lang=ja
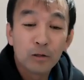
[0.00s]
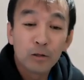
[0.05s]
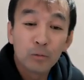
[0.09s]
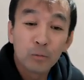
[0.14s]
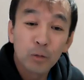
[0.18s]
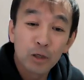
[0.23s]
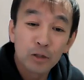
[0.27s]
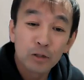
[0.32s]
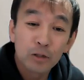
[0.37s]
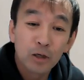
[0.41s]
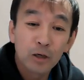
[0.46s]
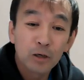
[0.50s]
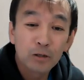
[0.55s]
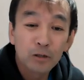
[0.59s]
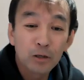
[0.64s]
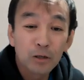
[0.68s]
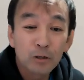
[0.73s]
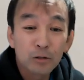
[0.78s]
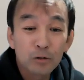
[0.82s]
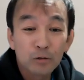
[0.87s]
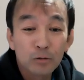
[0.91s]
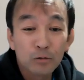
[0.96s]
で3
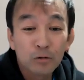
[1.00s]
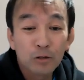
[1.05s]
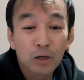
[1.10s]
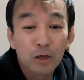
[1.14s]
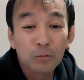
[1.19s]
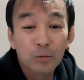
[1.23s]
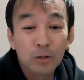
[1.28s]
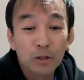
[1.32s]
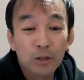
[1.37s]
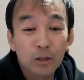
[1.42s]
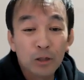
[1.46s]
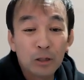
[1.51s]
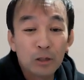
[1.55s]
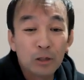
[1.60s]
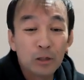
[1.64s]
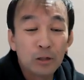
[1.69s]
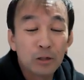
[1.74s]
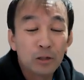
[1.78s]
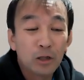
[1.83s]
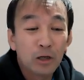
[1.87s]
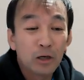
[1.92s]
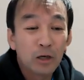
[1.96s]
ヶ月ぐらいまで
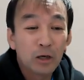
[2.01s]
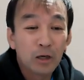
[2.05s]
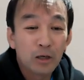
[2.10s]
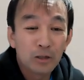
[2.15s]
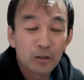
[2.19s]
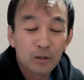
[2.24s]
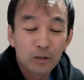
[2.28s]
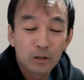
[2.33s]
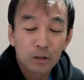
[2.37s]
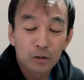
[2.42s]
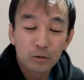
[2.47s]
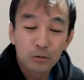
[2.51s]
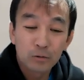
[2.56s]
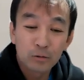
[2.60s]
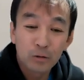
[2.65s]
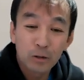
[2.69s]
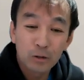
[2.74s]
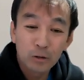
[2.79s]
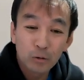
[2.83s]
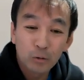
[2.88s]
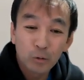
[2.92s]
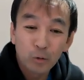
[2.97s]
いったら、さす
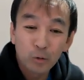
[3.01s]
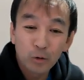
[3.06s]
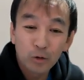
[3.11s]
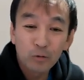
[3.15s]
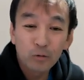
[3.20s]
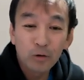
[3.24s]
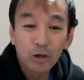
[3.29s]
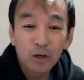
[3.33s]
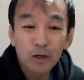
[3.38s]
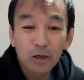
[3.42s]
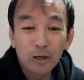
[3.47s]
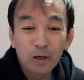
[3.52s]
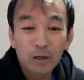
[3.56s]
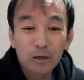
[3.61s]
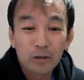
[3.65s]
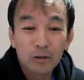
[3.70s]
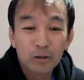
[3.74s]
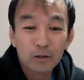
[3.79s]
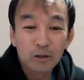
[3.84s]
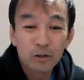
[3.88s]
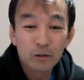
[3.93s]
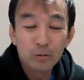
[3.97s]
がにこれ
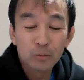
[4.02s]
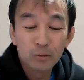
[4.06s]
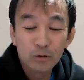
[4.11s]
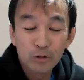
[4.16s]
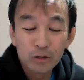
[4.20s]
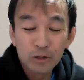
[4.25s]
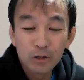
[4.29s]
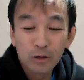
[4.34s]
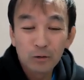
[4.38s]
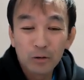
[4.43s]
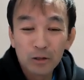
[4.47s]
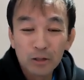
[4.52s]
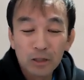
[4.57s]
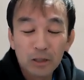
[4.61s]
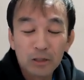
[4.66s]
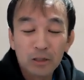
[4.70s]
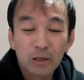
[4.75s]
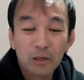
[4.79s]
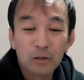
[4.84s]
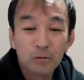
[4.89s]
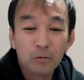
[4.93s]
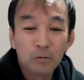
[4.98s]
は自分には合わな
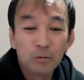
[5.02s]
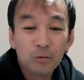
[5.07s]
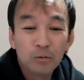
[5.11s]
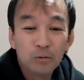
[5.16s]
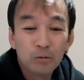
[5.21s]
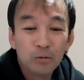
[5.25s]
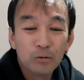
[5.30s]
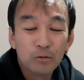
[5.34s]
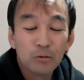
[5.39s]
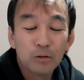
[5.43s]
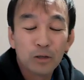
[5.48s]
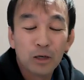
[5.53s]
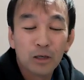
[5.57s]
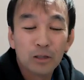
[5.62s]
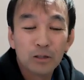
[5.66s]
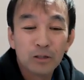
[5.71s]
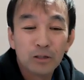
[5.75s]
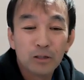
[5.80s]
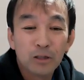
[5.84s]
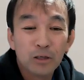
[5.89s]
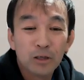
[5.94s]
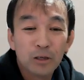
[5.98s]
いなという
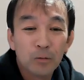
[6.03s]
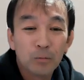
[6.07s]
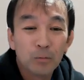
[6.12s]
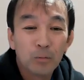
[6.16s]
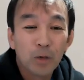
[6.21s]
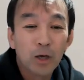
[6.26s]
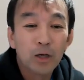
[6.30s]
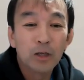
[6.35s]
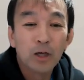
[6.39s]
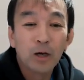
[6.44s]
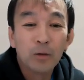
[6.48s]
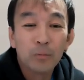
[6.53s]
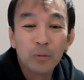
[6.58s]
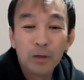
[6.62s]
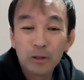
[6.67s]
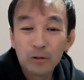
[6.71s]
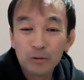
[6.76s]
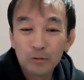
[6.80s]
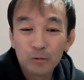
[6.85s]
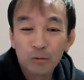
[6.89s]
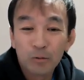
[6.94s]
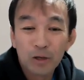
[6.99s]
感じで、や
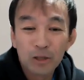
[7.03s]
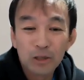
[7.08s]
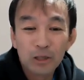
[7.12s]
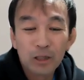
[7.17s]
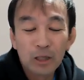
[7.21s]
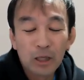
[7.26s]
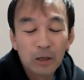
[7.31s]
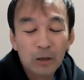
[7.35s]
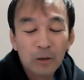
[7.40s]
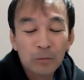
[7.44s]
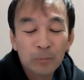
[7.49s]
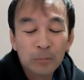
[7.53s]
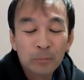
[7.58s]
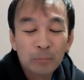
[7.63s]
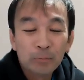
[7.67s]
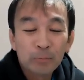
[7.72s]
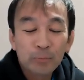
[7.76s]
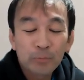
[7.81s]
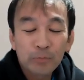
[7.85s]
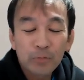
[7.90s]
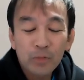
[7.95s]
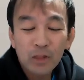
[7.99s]
めるとかって
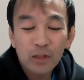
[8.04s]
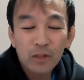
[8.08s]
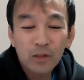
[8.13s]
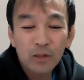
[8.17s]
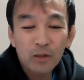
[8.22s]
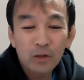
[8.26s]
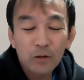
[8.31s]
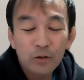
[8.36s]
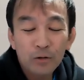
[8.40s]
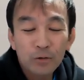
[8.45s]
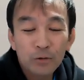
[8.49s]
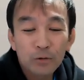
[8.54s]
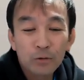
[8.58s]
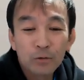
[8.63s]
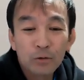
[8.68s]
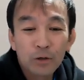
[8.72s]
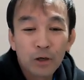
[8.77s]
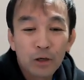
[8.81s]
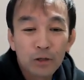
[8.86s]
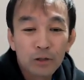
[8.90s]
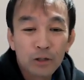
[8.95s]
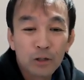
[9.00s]
い
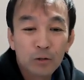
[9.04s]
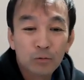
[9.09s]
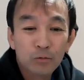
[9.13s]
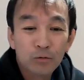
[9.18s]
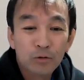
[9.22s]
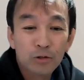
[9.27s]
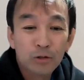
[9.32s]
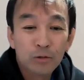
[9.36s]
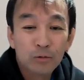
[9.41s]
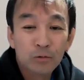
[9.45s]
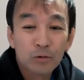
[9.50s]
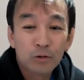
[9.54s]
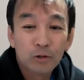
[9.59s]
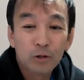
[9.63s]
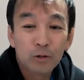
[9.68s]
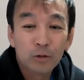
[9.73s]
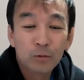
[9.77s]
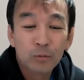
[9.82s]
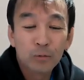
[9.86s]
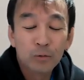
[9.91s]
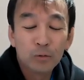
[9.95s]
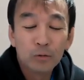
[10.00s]
う判断をしてるんです
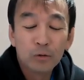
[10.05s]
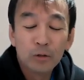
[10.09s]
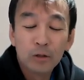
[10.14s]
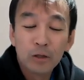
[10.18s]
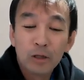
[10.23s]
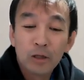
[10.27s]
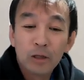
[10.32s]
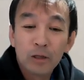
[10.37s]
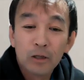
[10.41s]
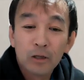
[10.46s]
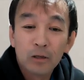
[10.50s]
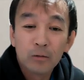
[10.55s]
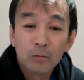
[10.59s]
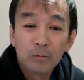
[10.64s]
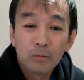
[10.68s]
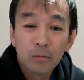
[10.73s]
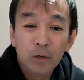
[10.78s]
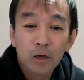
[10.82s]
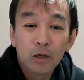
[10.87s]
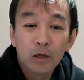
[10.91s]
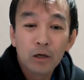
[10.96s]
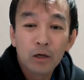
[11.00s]
けども、
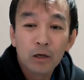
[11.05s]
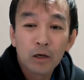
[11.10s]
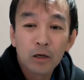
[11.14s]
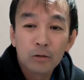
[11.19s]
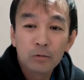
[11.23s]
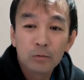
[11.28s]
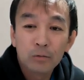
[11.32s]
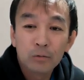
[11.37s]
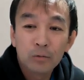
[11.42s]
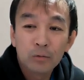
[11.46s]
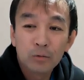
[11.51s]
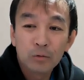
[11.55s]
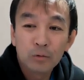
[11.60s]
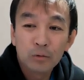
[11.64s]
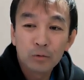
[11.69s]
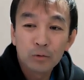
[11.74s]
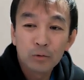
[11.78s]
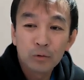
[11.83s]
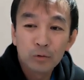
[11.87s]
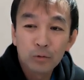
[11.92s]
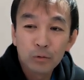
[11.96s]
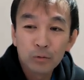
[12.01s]
今
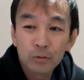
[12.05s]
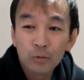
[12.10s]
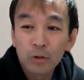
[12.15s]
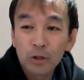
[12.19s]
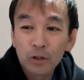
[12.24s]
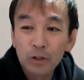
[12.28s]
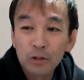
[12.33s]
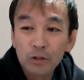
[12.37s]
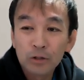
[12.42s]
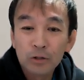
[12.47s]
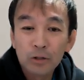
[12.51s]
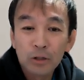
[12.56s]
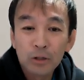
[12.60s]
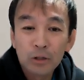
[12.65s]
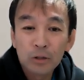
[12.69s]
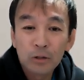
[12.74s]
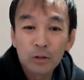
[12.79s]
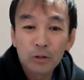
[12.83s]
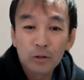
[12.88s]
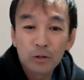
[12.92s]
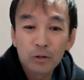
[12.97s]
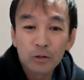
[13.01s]
日のお話
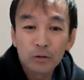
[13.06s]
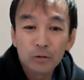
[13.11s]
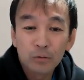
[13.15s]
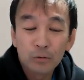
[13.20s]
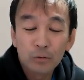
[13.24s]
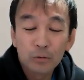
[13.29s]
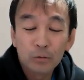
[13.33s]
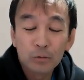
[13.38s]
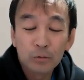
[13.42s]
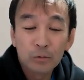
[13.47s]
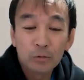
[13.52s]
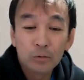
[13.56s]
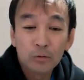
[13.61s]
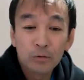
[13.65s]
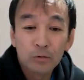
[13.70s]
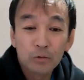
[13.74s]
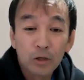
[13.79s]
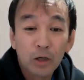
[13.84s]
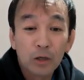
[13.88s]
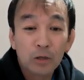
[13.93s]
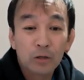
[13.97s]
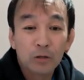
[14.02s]
で、
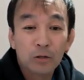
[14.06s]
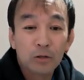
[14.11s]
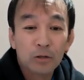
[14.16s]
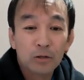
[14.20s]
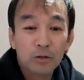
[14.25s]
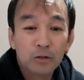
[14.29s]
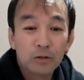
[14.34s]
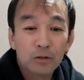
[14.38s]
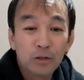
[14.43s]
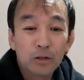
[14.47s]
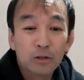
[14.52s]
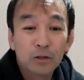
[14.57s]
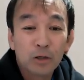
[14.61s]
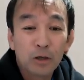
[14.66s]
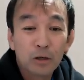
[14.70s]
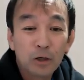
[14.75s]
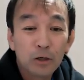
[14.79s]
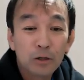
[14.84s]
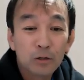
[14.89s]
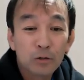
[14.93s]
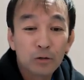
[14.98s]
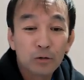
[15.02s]
いや、じゃあ
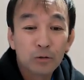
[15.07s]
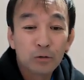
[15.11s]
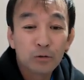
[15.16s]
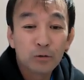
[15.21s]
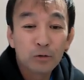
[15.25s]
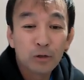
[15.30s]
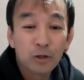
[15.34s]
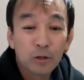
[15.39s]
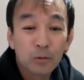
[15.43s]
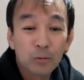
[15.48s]
3ヶ月続け